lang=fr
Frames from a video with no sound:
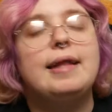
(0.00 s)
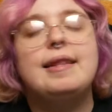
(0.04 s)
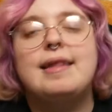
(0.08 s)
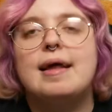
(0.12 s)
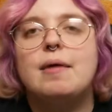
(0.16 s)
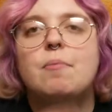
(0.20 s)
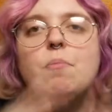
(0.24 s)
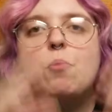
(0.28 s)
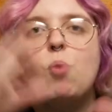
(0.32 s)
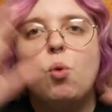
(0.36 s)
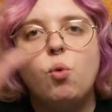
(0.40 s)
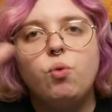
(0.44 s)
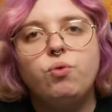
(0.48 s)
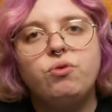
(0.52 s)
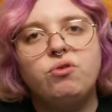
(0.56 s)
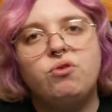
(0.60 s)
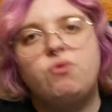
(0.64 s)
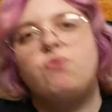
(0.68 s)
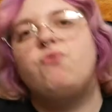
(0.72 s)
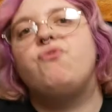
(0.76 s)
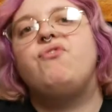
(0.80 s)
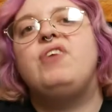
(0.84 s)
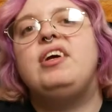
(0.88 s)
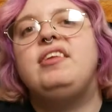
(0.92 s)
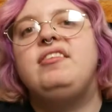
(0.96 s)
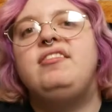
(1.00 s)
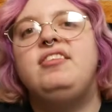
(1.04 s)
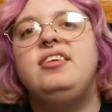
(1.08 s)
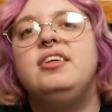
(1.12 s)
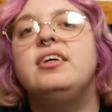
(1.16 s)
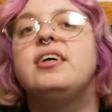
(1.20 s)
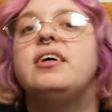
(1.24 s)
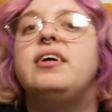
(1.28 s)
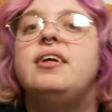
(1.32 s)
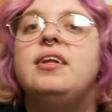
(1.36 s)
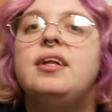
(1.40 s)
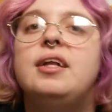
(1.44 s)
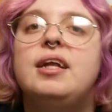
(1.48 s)
monde, on va
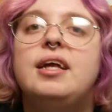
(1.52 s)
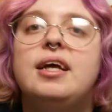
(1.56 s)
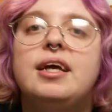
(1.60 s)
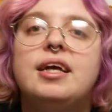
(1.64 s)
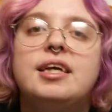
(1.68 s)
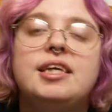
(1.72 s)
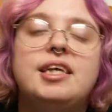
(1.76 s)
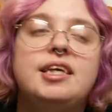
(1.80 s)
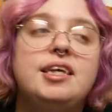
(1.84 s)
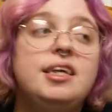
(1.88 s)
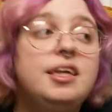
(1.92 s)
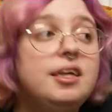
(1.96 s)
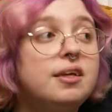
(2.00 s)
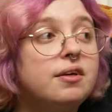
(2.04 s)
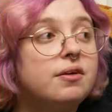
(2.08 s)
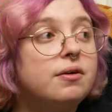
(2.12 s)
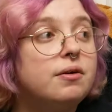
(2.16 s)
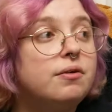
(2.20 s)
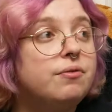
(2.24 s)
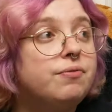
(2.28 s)
dire, qui euh,